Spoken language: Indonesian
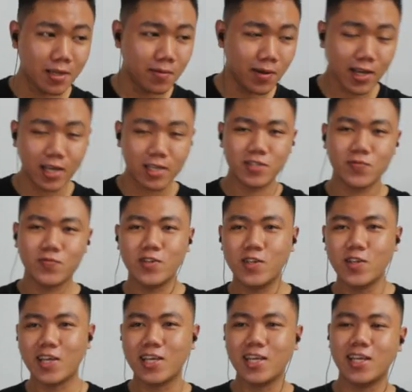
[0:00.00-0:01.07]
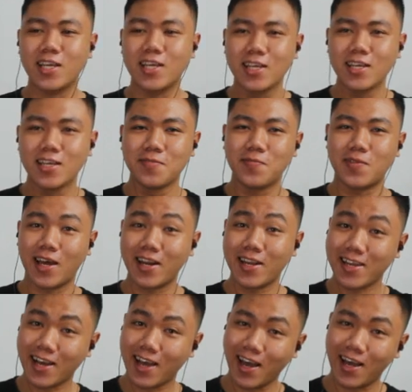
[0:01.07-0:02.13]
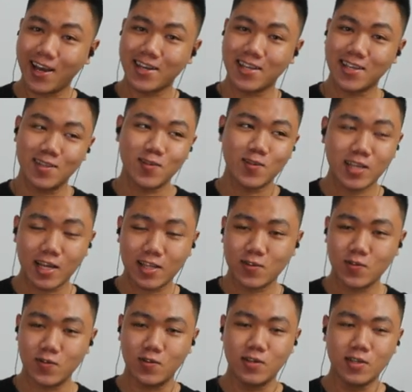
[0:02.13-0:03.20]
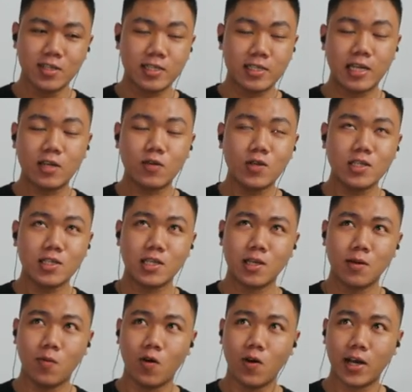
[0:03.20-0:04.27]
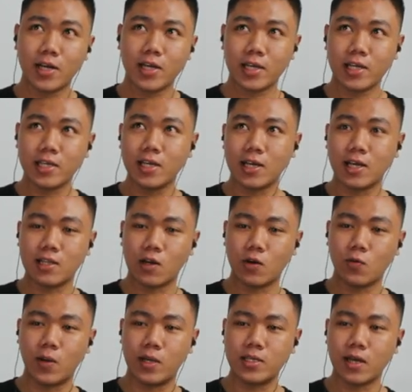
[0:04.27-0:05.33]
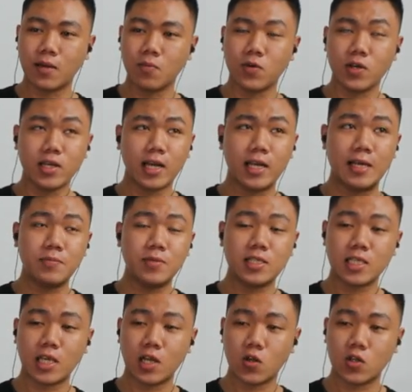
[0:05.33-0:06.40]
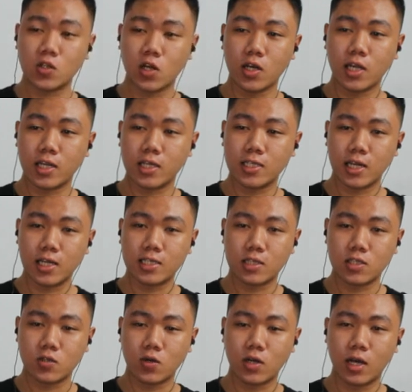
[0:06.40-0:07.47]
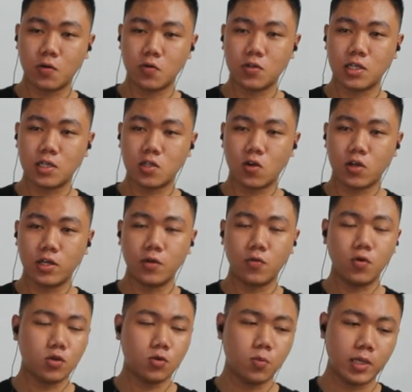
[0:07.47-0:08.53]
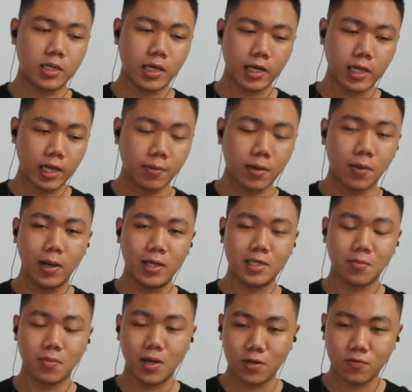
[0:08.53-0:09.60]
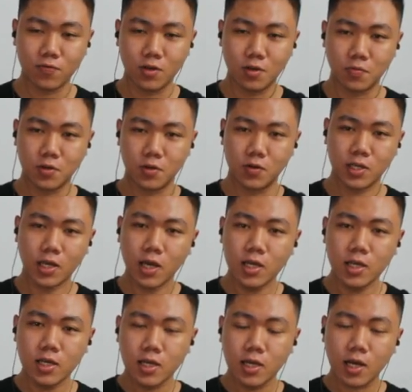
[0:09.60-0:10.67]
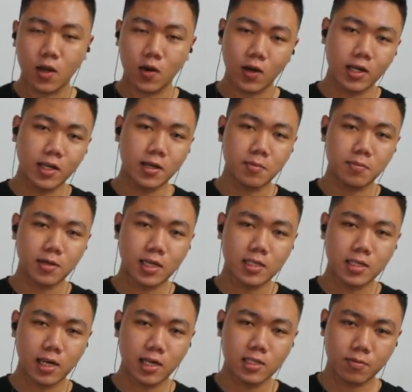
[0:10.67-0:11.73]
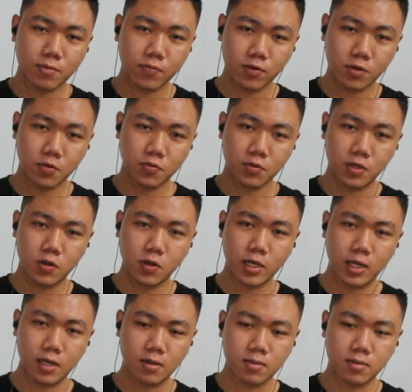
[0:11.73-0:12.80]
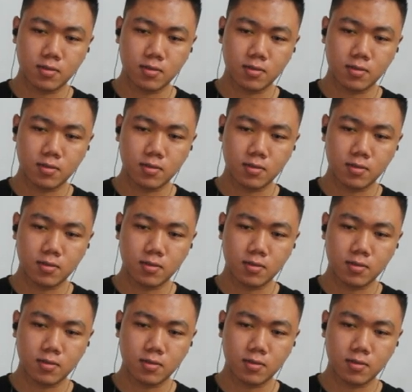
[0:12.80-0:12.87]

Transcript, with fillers: Gimana guys videonya nih? menarik kan itu satu dan gue di sini ngebongkarnya kayaknya nggak terlalu banyak mungkin kalian bisa nonton dari salah satu akun TikTok ini gue coba nyari emang banyak banget video-videonya kalau kalian yang penasaran sama video-video yang